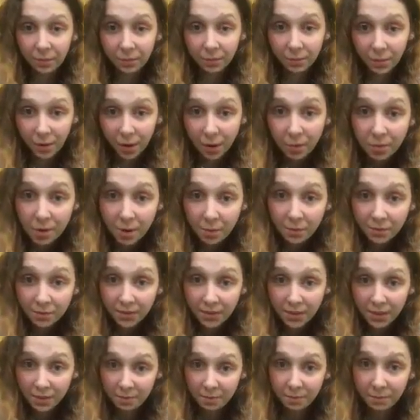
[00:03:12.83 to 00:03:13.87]
Problem w
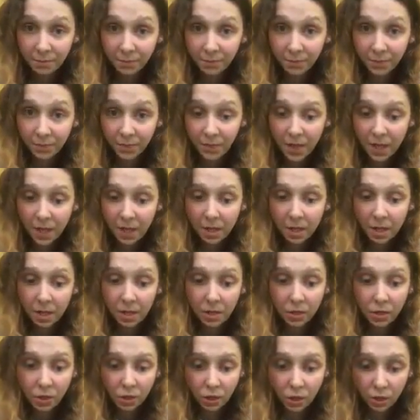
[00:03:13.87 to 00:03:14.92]
tym,
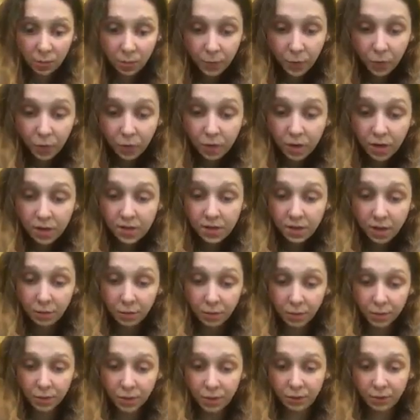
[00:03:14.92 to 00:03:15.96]
że szybko
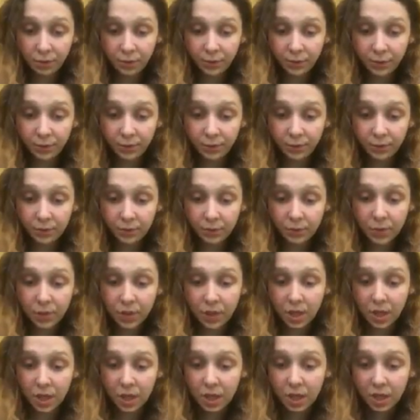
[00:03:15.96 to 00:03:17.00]
okazało się,
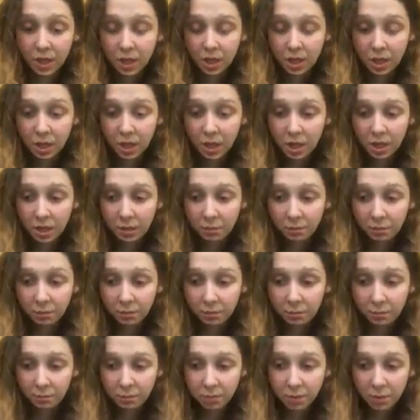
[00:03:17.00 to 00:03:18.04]
że
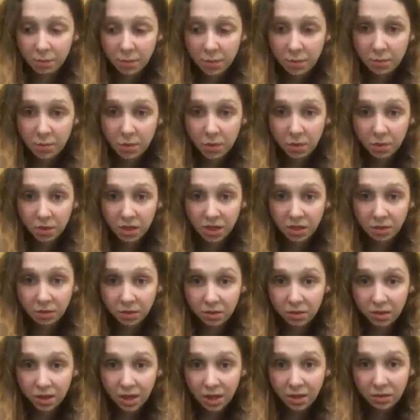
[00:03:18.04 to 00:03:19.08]
Pomimo
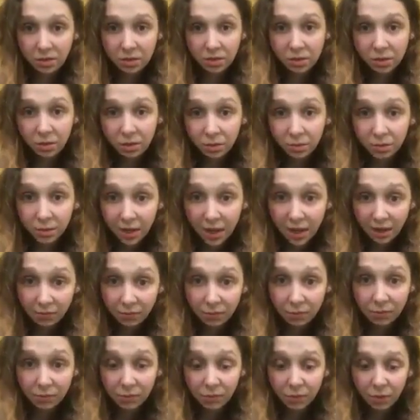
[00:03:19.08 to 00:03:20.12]
jednoznacznych
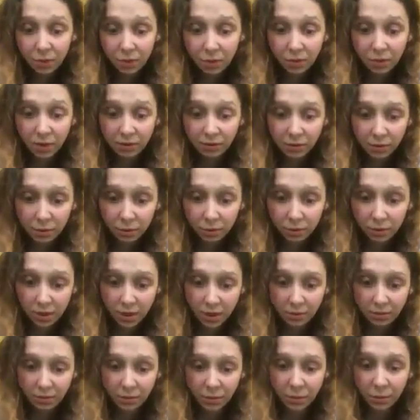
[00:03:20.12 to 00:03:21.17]
objawów
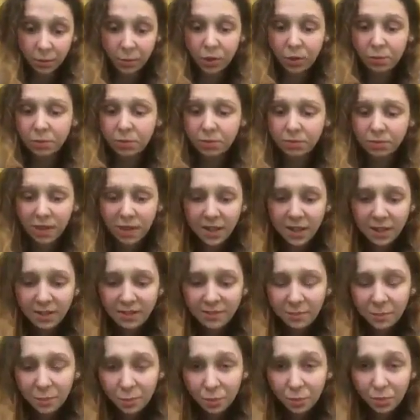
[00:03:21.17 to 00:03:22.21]
koronawirusa czy przebywania w
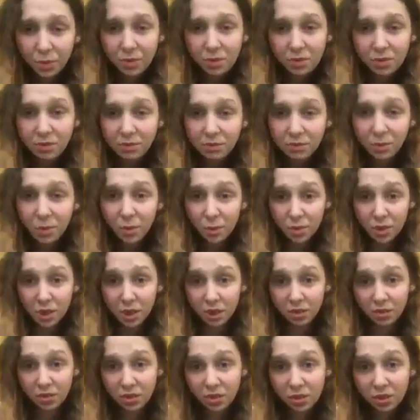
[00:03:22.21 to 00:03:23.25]
północnych
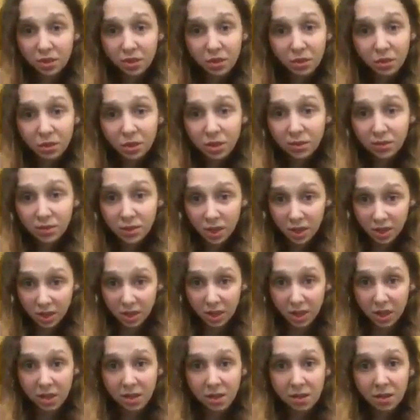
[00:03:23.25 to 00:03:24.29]
Włoszech trzy tygodnie
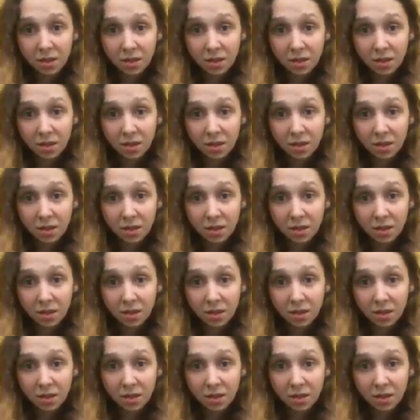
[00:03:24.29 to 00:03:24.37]
wcześniej,